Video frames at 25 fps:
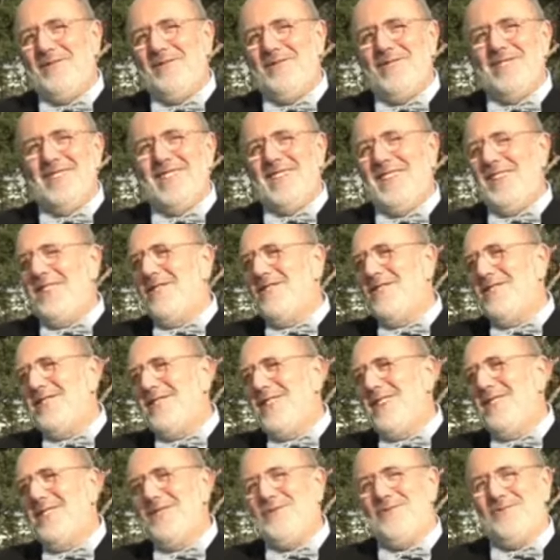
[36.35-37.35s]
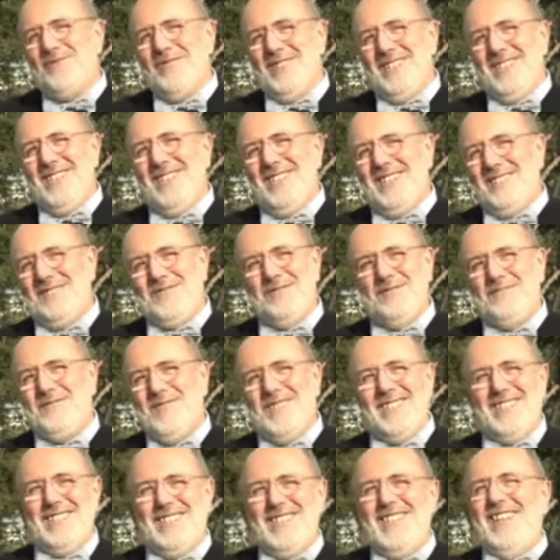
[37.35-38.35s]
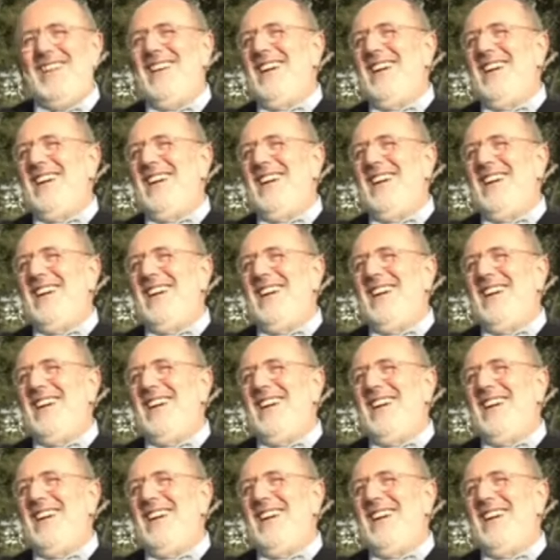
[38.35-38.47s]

vuol dire non ti illudere, insomma, sì,